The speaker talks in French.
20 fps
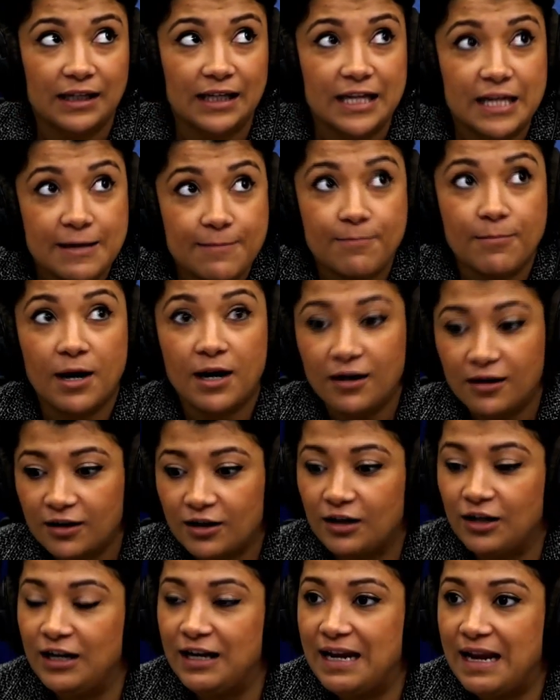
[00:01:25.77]
Il
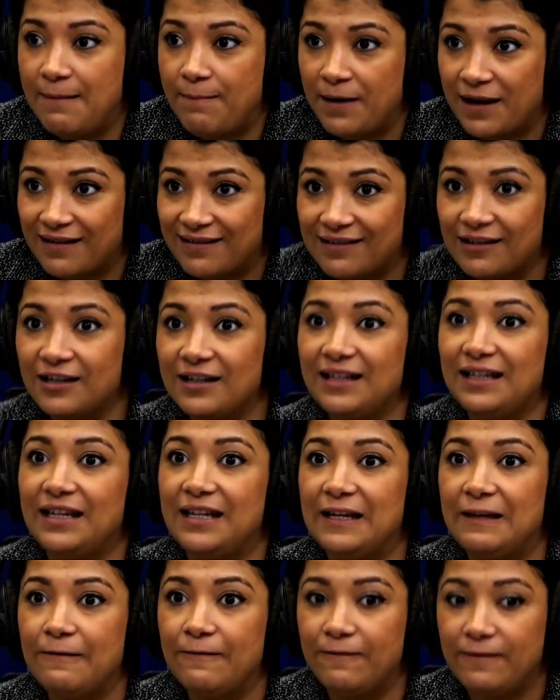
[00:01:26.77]
manque les personnes
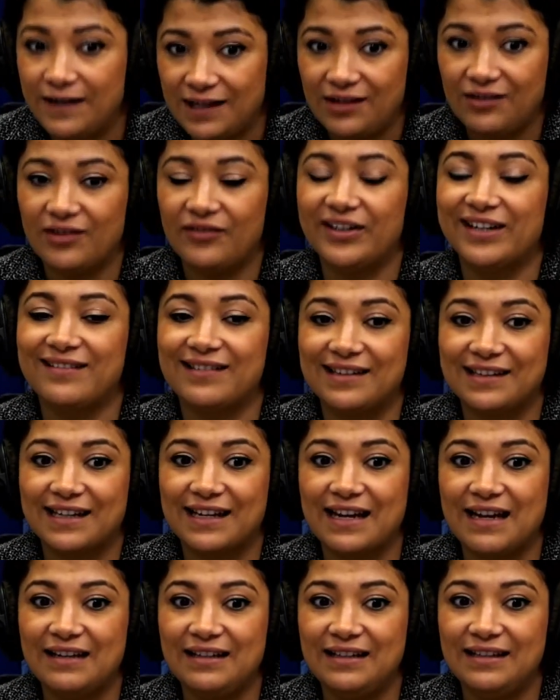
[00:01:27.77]
qui vivent avec cette
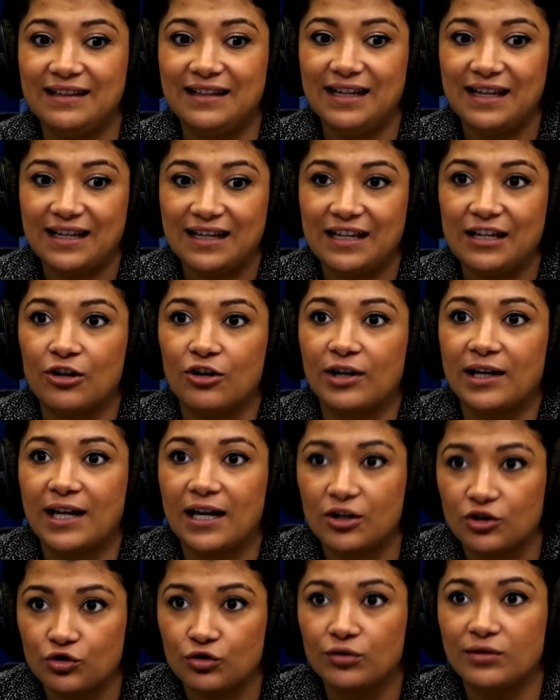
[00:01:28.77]
réalité et qui ont
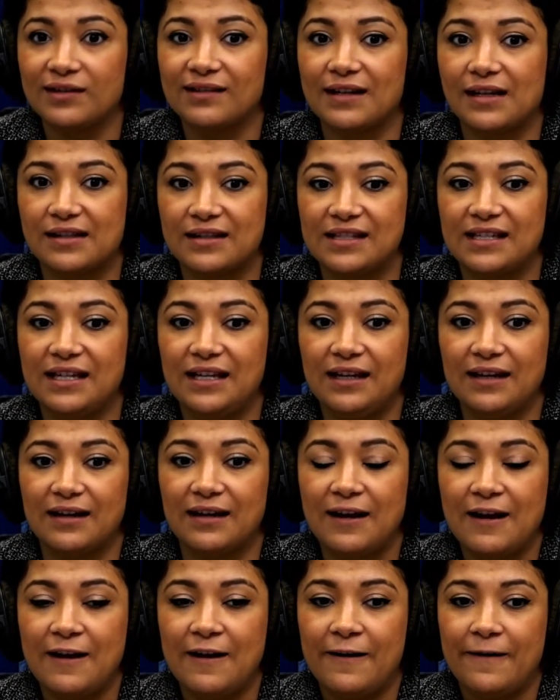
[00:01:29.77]
quelque chose à dire
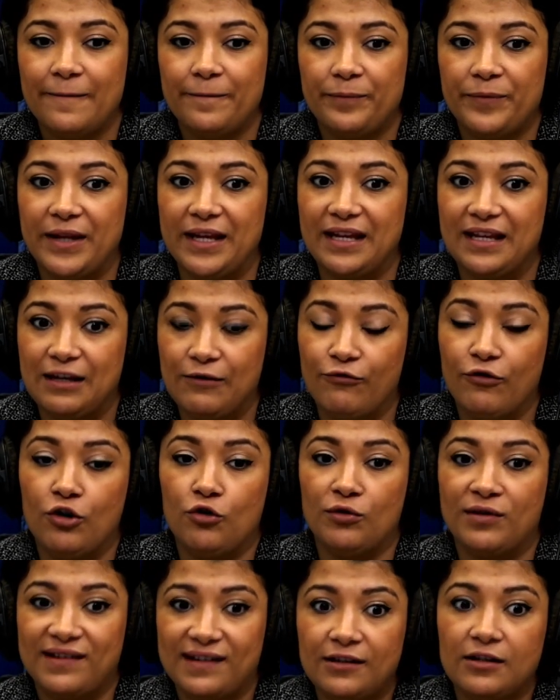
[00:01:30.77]
et qui
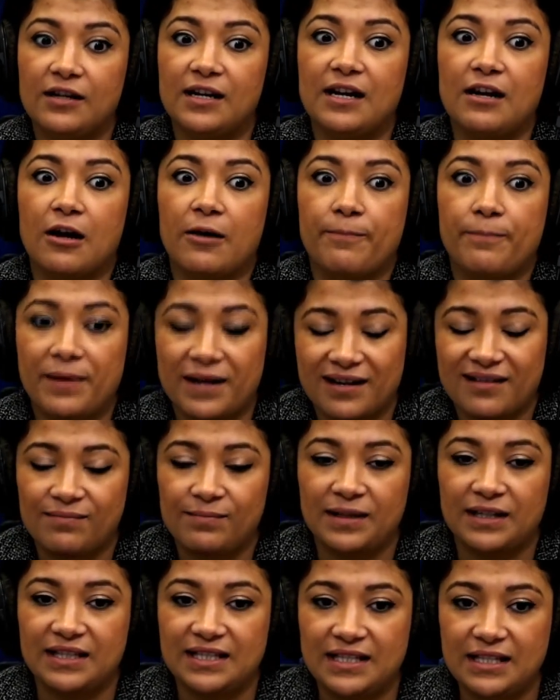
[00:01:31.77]
veulent aussi donner leur
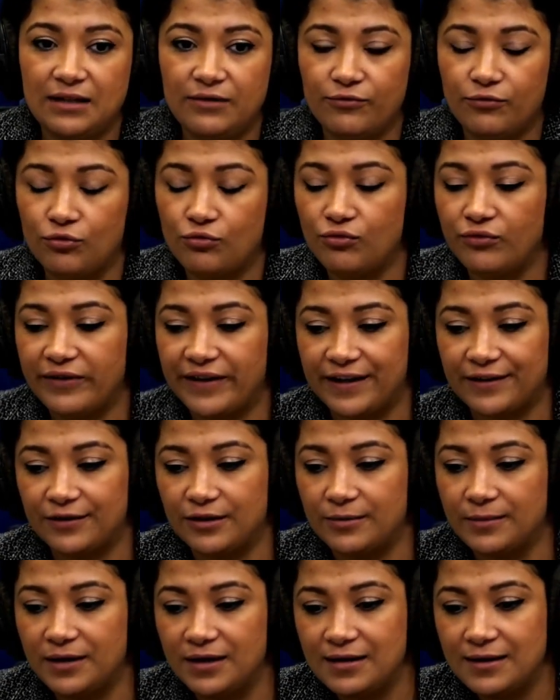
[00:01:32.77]
perspective au
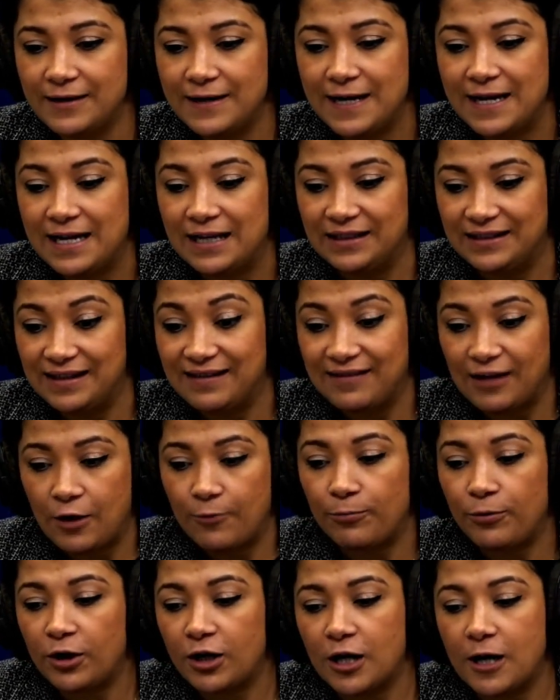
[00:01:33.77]
gouvernement. Tu sais, c'est
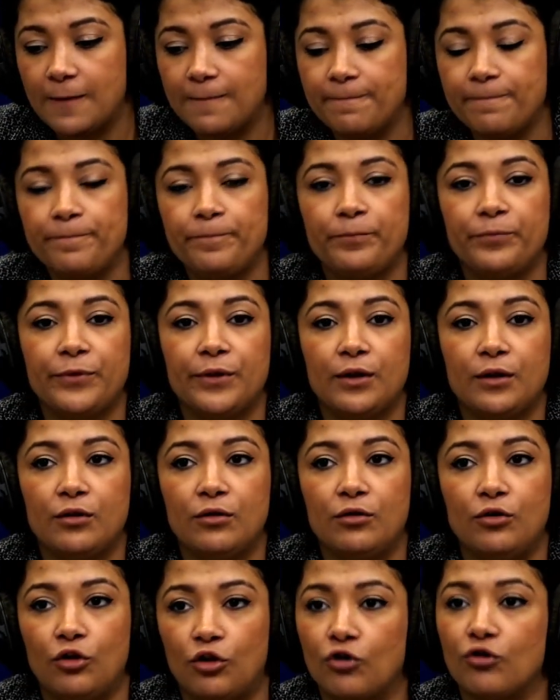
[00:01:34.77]
un peu comme
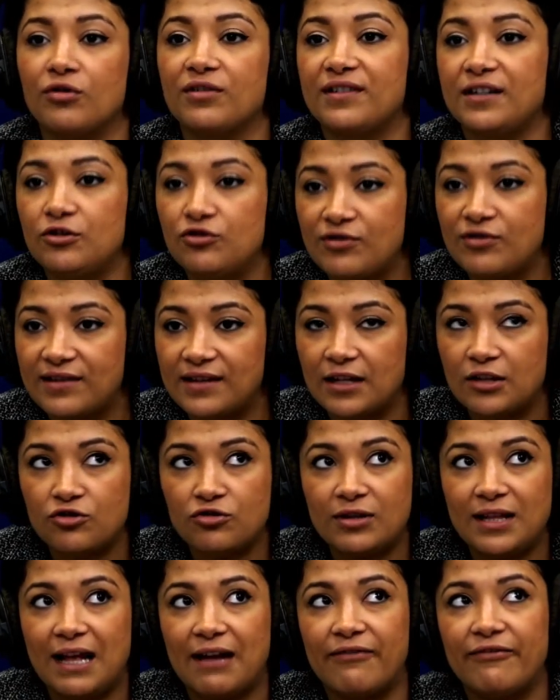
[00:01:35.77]
le Conseil du
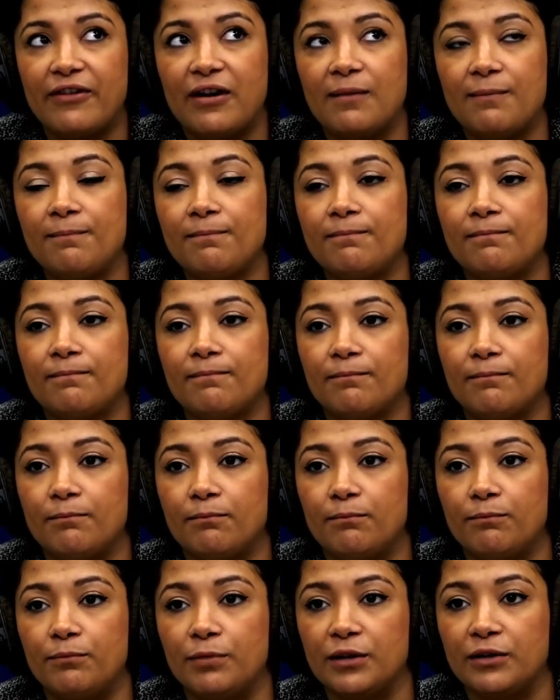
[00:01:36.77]
statut de la femme,
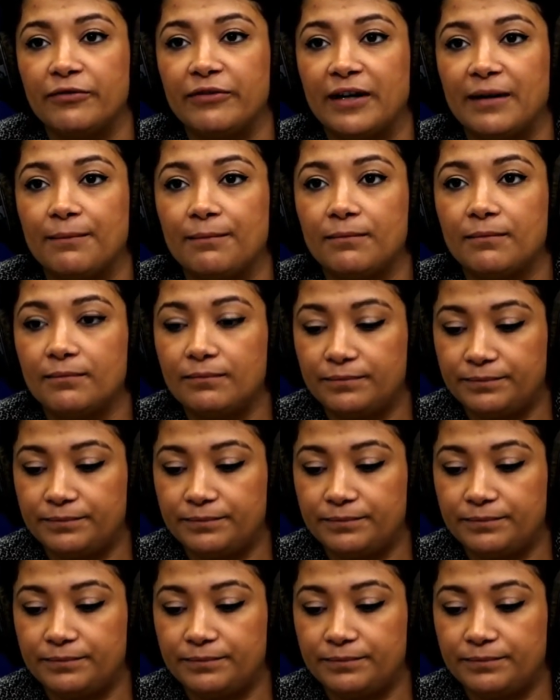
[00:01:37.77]
pas de femme